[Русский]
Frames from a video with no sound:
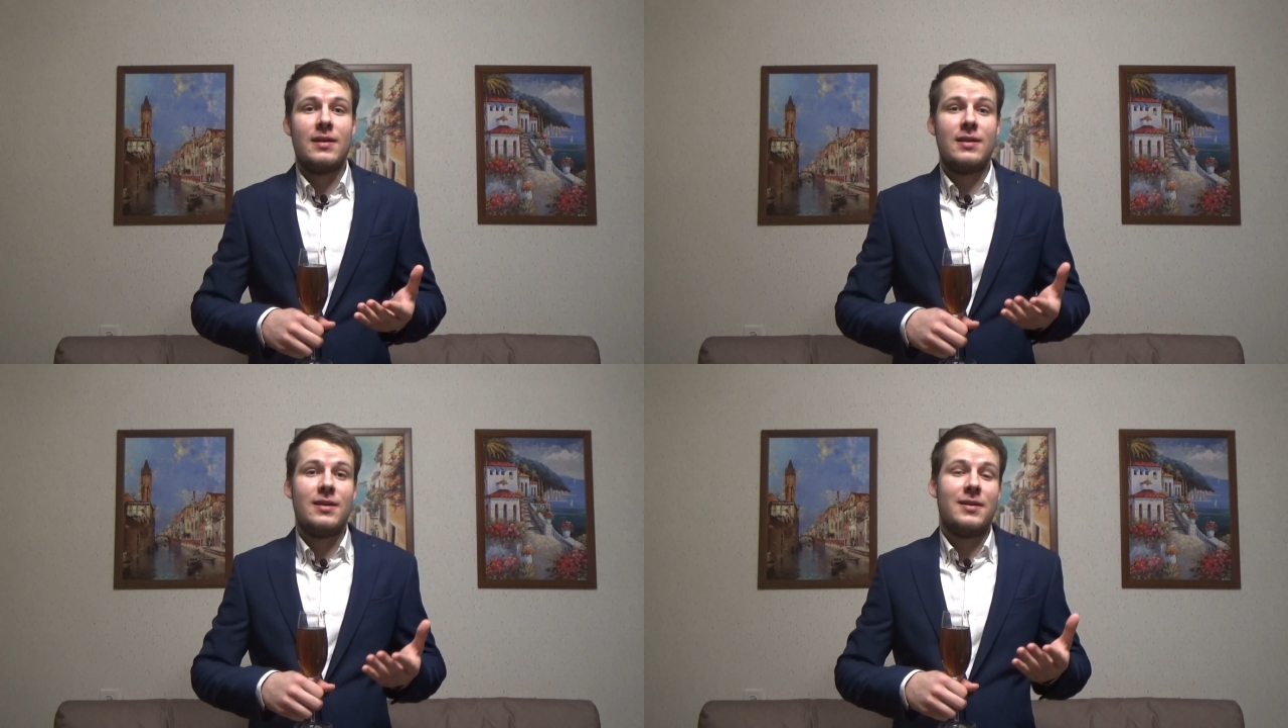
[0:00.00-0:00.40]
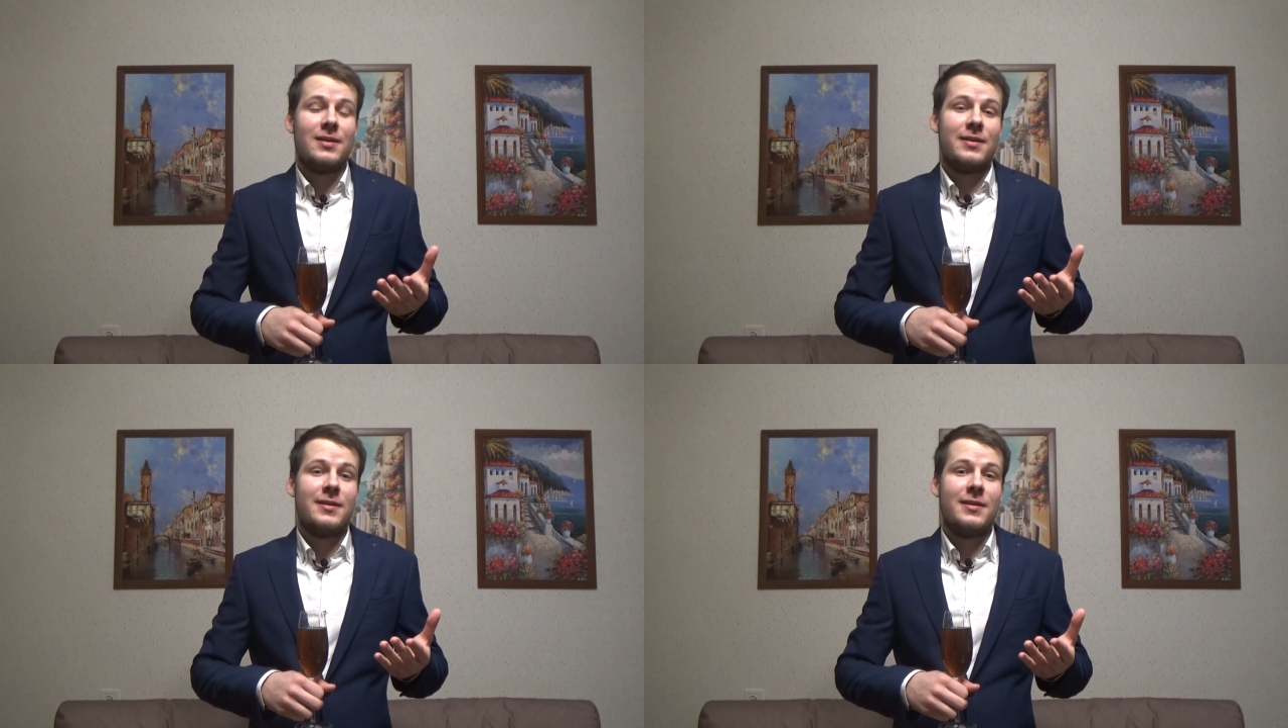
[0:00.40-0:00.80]
И,
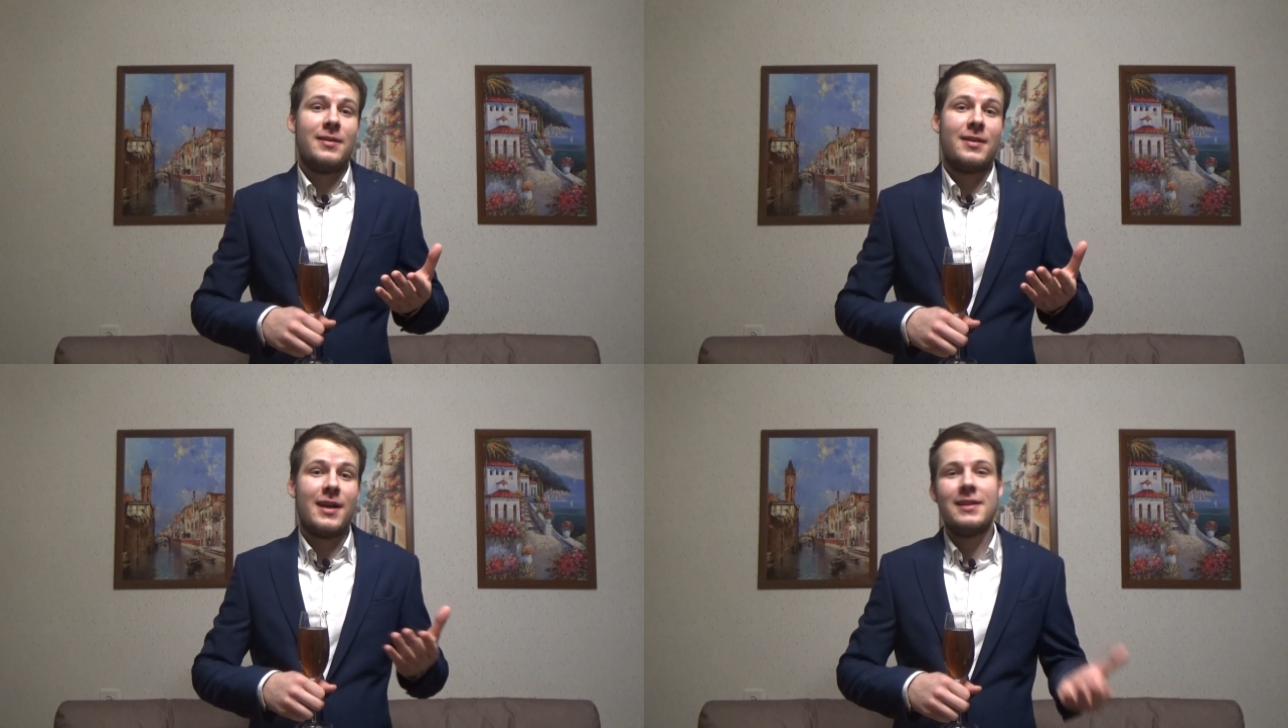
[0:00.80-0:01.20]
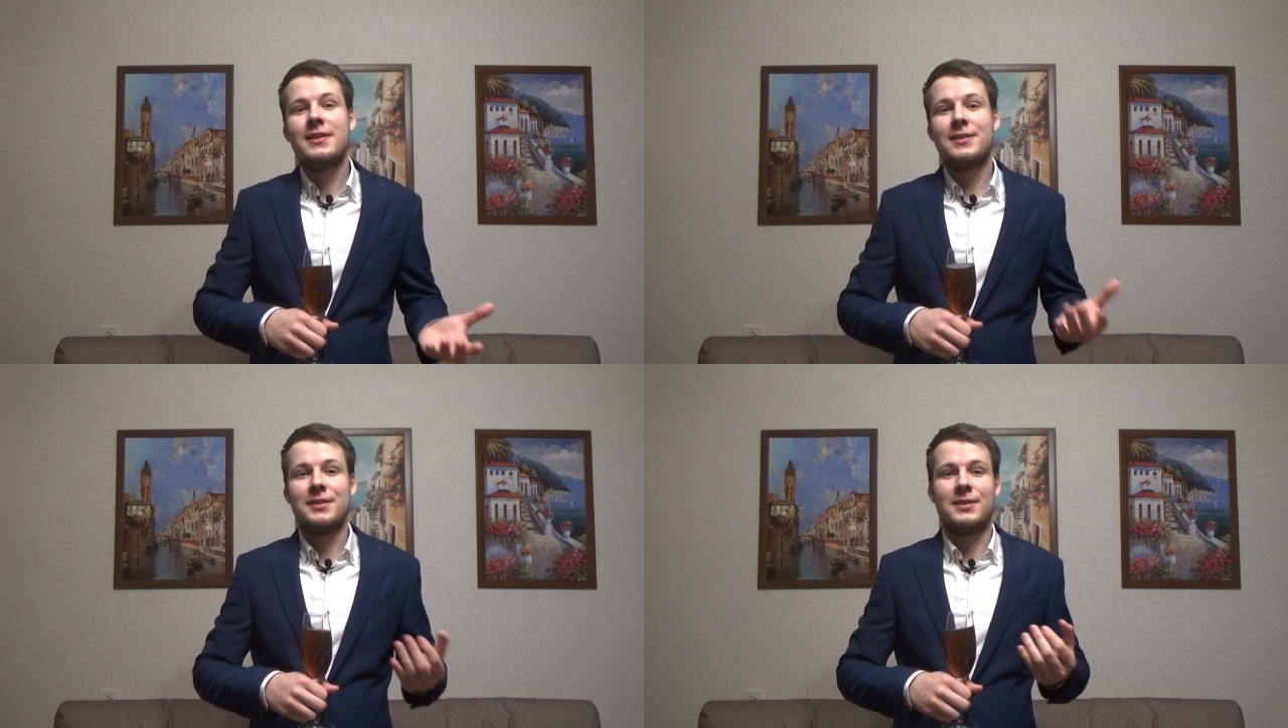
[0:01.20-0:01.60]

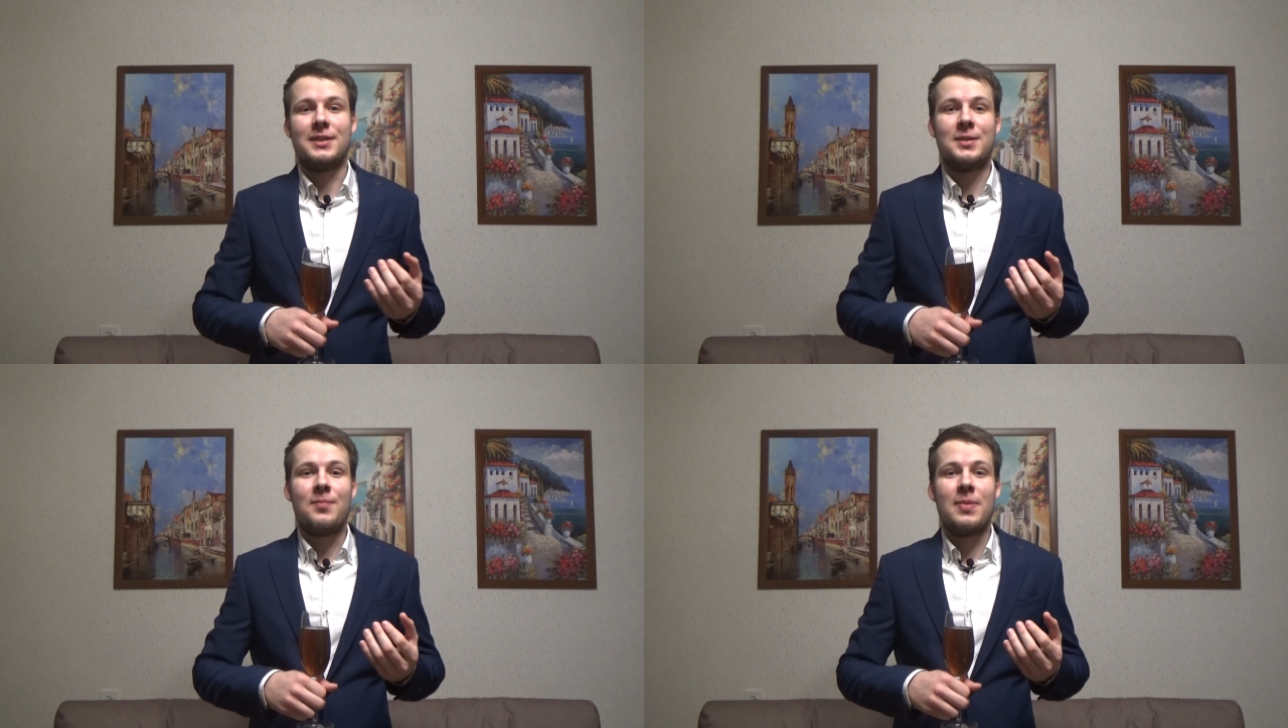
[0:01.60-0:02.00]
конечно же,